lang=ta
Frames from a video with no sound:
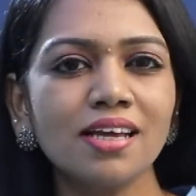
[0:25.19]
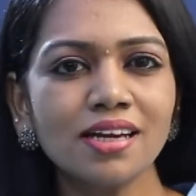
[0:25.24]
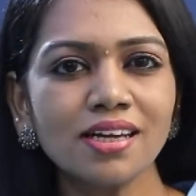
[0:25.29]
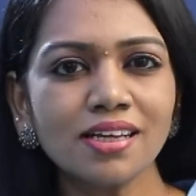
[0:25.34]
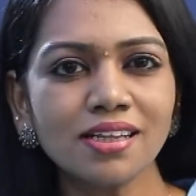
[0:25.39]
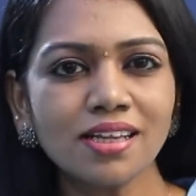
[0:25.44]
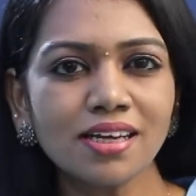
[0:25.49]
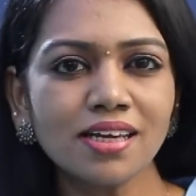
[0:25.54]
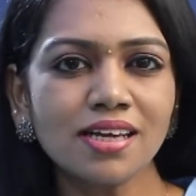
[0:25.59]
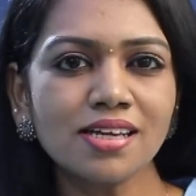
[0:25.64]

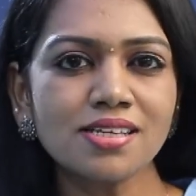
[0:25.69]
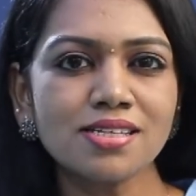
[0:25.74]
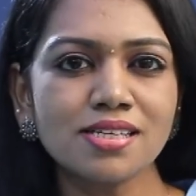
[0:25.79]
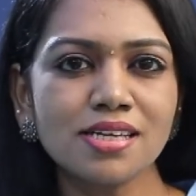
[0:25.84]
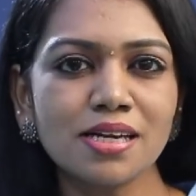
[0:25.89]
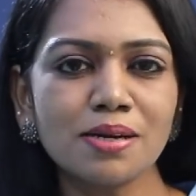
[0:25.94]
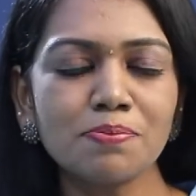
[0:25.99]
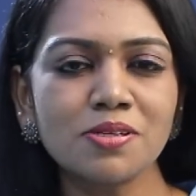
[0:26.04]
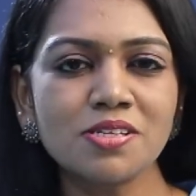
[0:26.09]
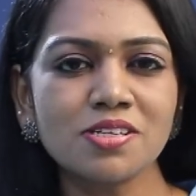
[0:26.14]
இருதய
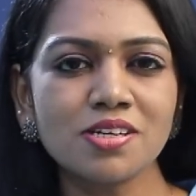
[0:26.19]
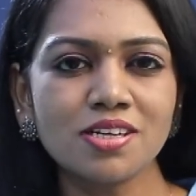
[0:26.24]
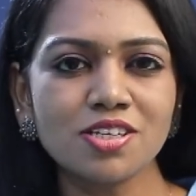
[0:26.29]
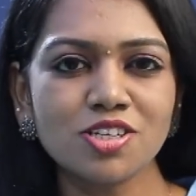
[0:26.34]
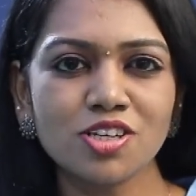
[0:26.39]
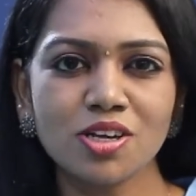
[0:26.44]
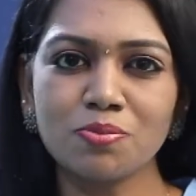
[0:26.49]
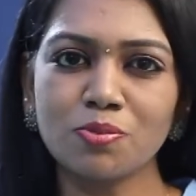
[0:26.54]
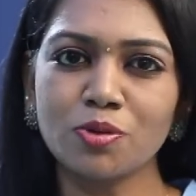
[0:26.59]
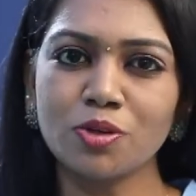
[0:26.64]
சிறப்பு
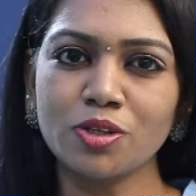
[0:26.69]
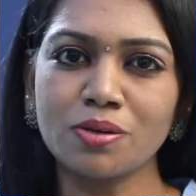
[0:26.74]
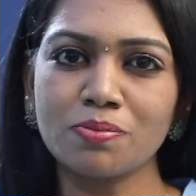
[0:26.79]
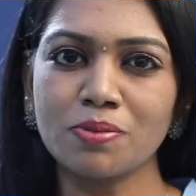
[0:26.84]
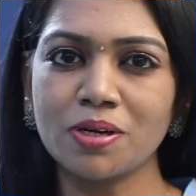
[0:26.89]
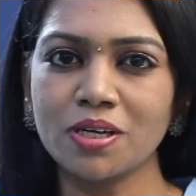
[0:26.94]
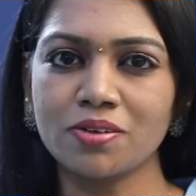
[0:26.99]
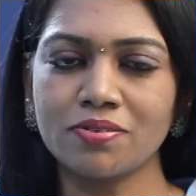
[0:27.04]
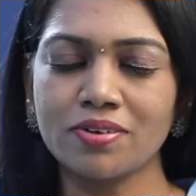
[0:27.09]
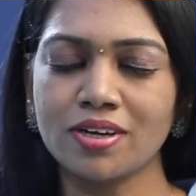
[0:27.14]
சிகிச்சை
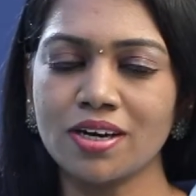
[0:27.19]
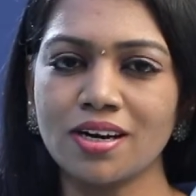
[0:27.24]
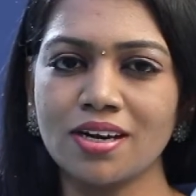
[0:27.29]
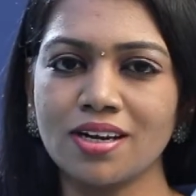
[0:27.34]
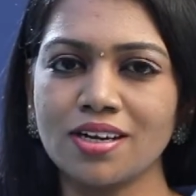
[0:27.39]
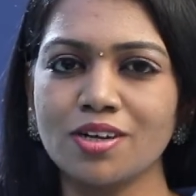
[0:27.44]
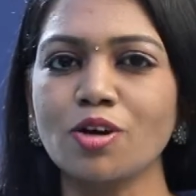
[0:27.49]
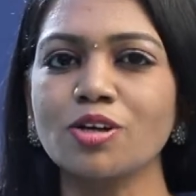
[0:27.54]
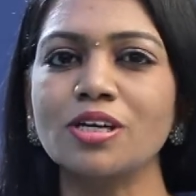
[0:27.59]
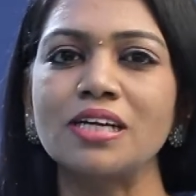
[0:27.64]
மூத்த
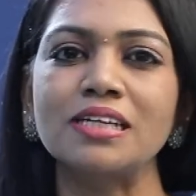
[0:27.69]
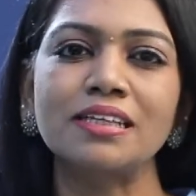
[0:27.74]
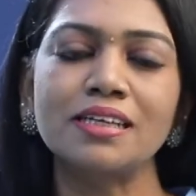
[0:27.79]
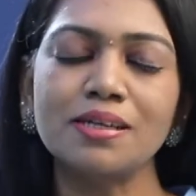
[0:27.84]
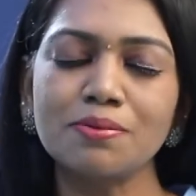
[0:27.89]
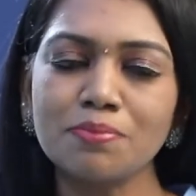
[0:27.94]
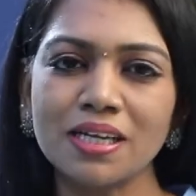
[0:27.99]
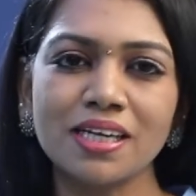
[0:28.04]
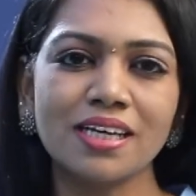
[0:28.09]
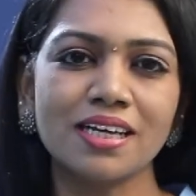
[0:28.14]
மருத்துவரான டாக்டர்
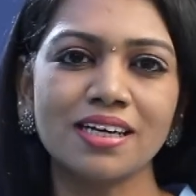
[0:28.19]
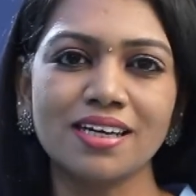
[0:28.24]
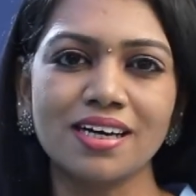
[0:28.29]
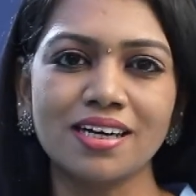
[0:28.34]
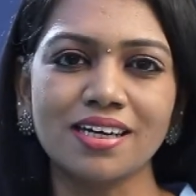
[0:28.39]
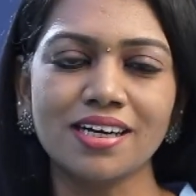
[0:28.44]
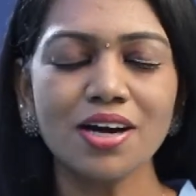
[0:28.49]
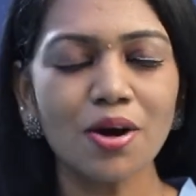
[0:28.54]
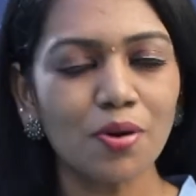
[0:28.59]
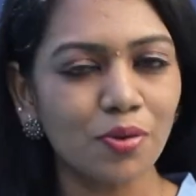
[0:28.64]
திருமலை
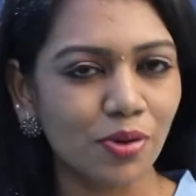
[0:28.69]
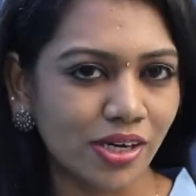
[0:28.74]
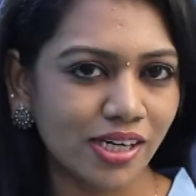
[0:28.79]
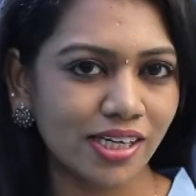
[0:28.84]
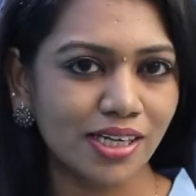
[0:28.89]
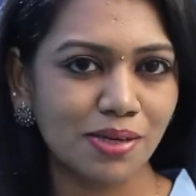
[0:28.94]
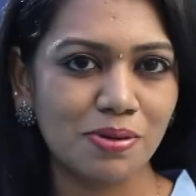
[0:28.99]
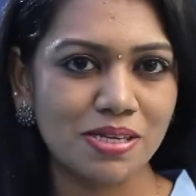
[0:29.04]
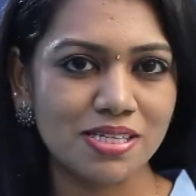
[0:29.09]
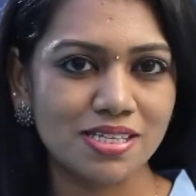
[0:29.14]
இருக்காங்க
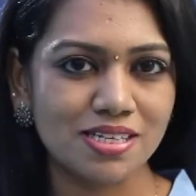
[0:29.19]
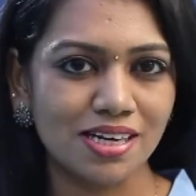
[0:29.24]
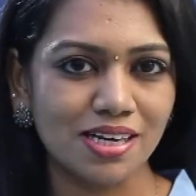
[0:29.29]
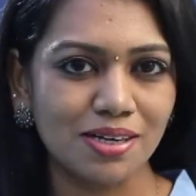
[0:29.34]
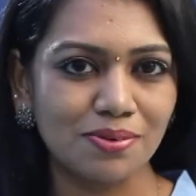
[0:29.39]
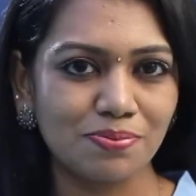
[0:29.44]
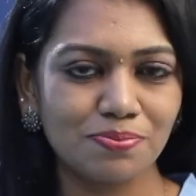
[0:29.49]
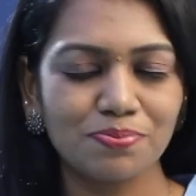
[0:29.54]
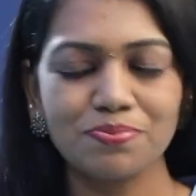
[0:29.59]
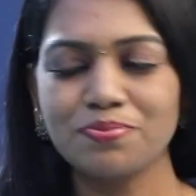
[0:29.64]
அவங்கக்கிட்ட
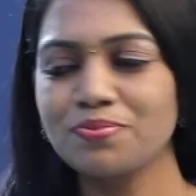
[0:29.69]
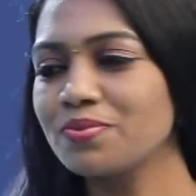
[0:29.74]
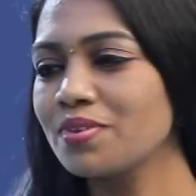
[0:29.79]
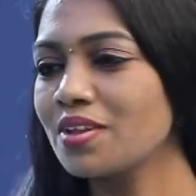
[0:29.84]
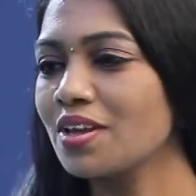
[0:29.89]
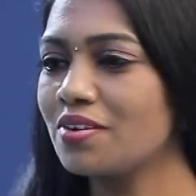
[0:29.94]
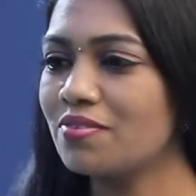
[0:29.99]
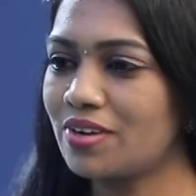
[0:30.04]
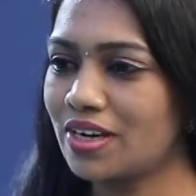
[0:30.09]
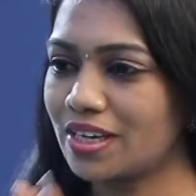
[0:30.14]
பேசலாம்
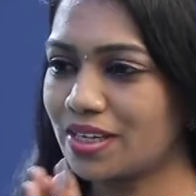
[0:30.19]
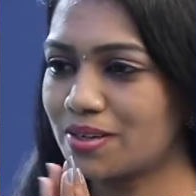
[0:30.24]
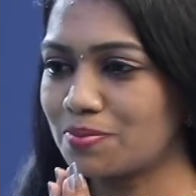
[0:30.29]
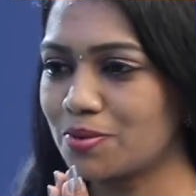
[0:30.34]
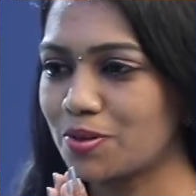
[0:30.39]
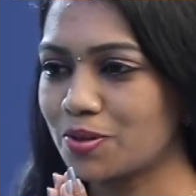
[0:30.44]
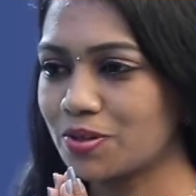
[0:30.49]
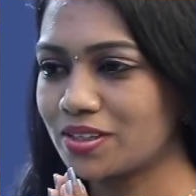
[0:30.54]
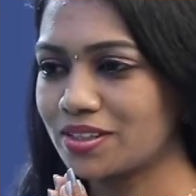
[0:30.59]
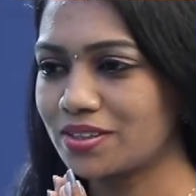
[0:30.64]

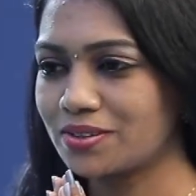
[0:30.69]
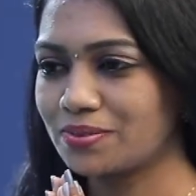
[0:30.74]
வணக்கம் டாக்டர்